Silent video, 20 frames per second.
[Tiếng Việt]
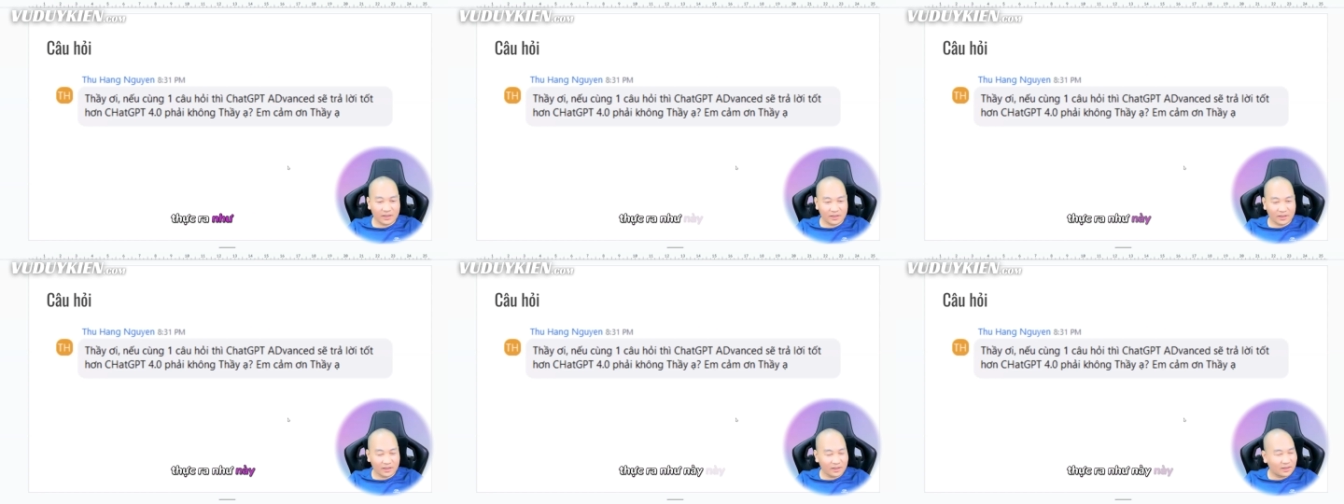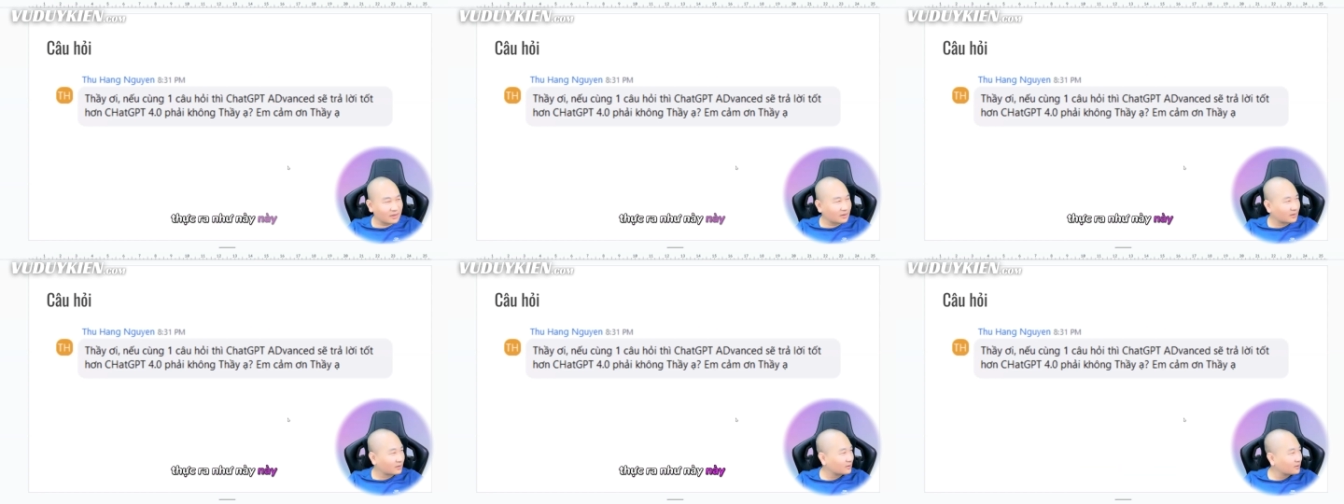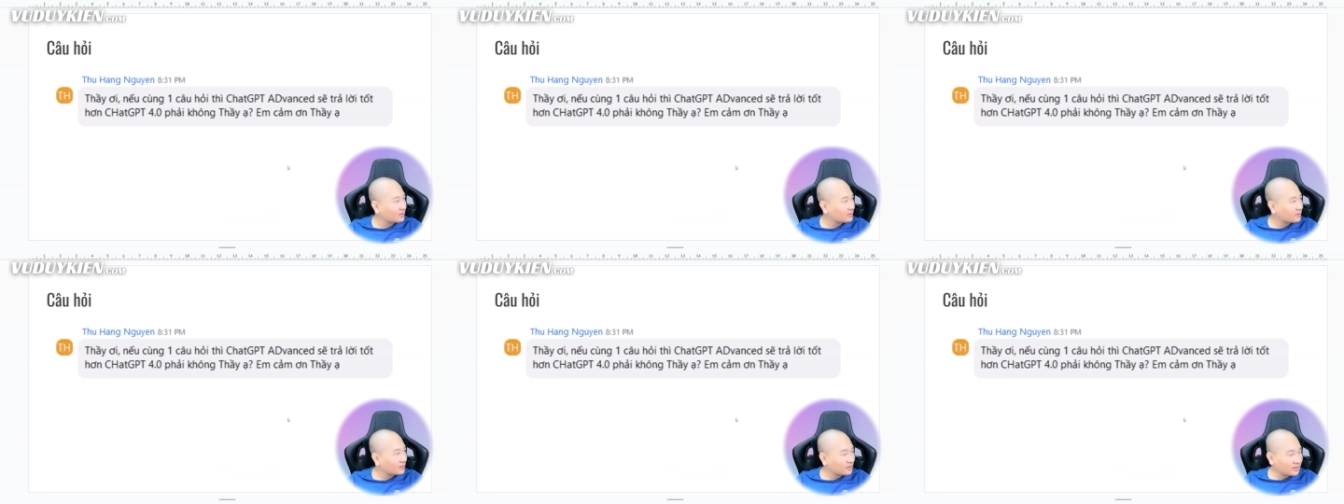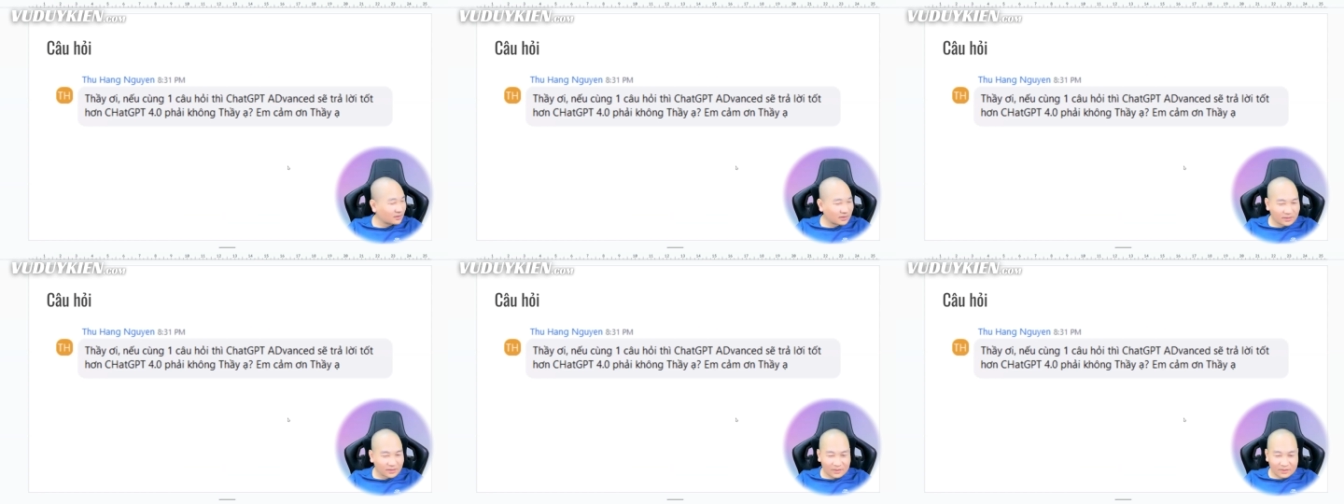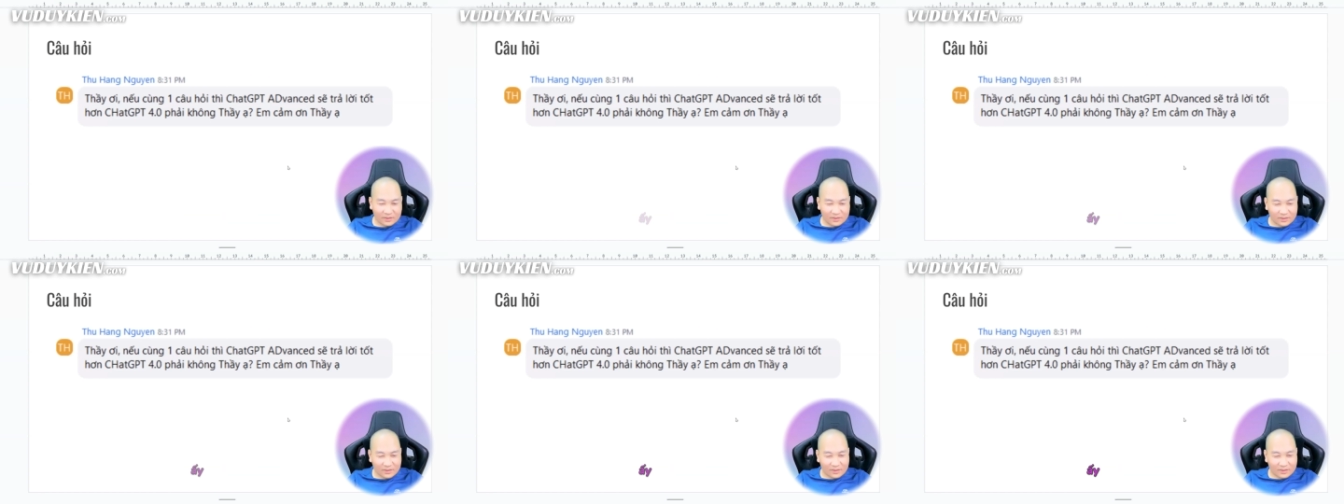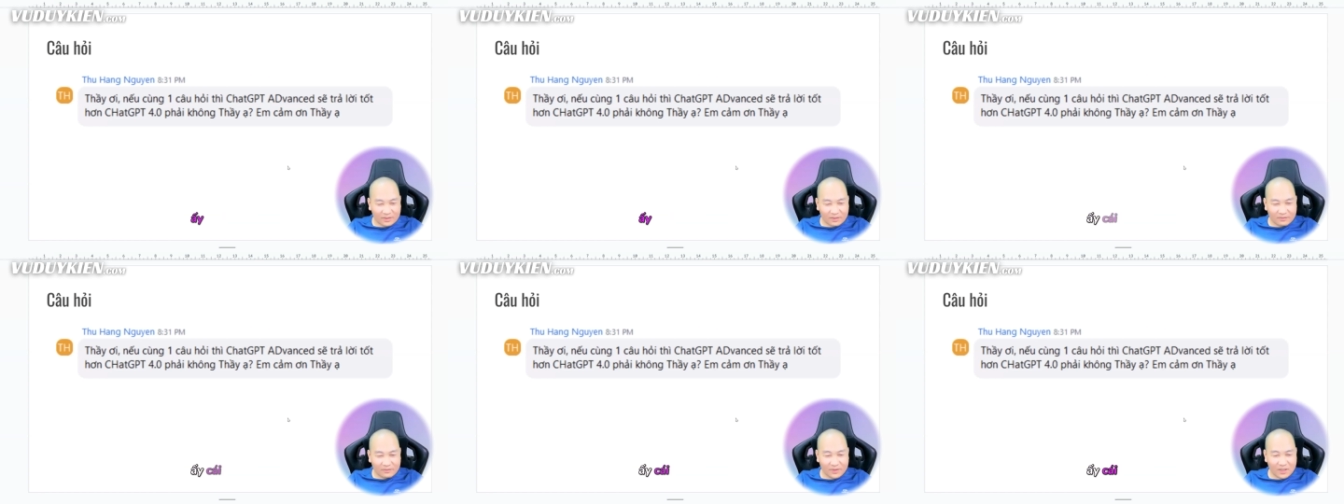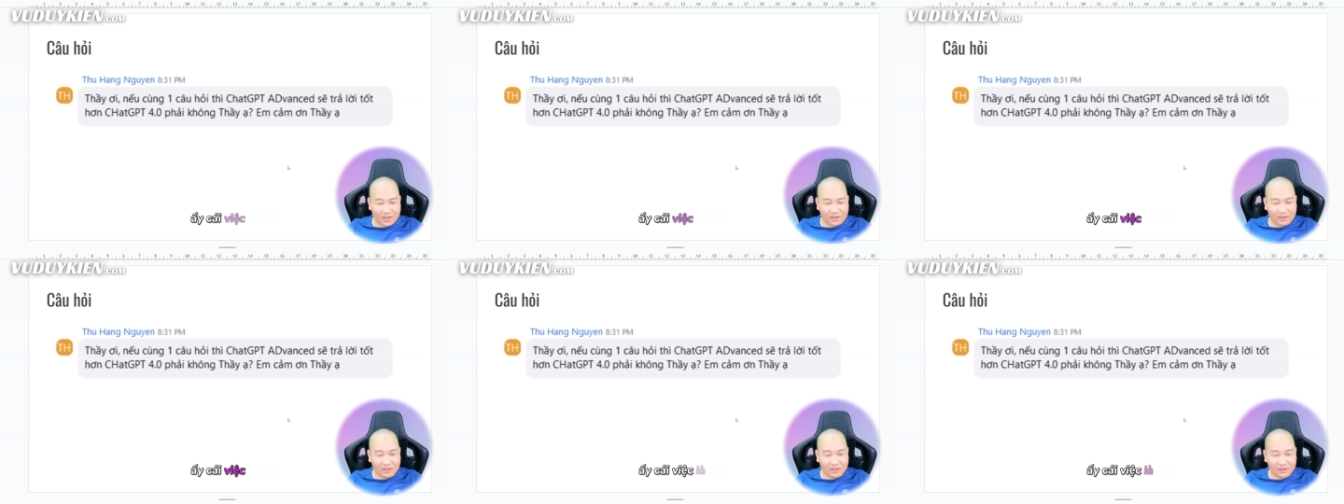này, cái
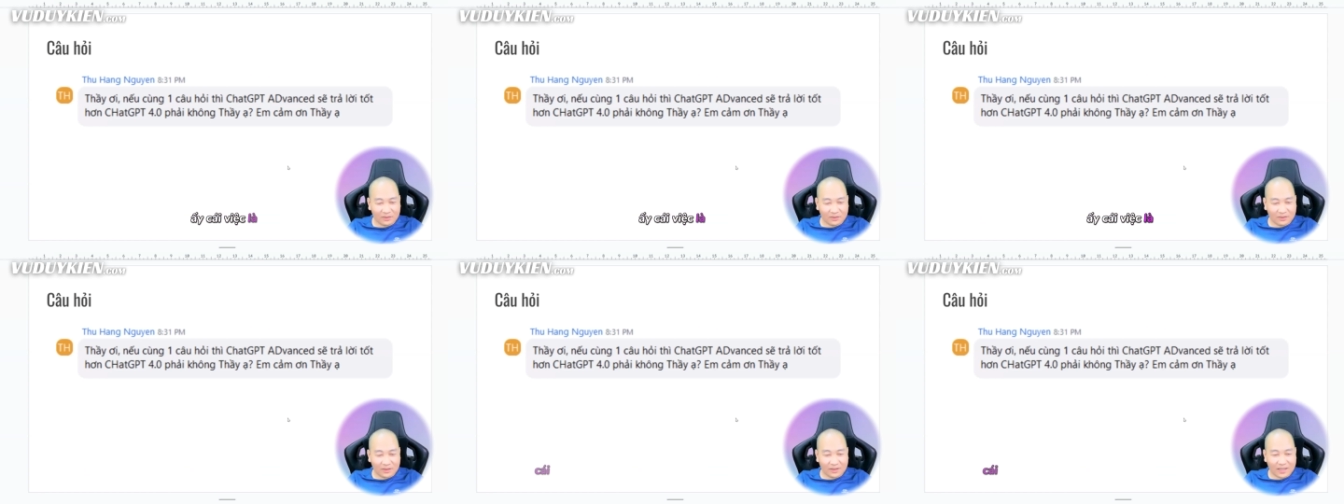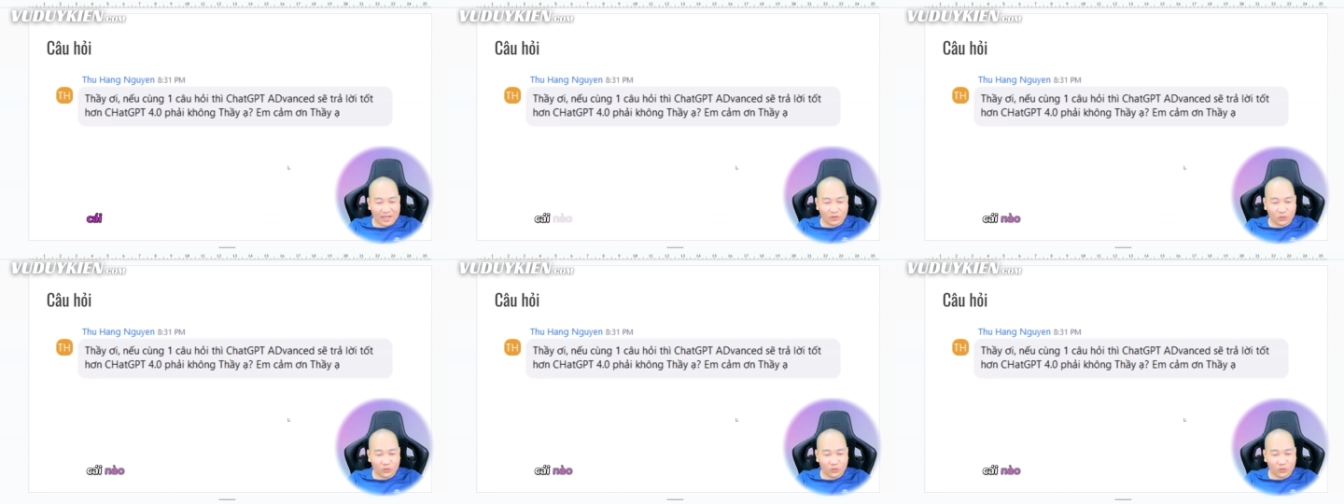việc là cái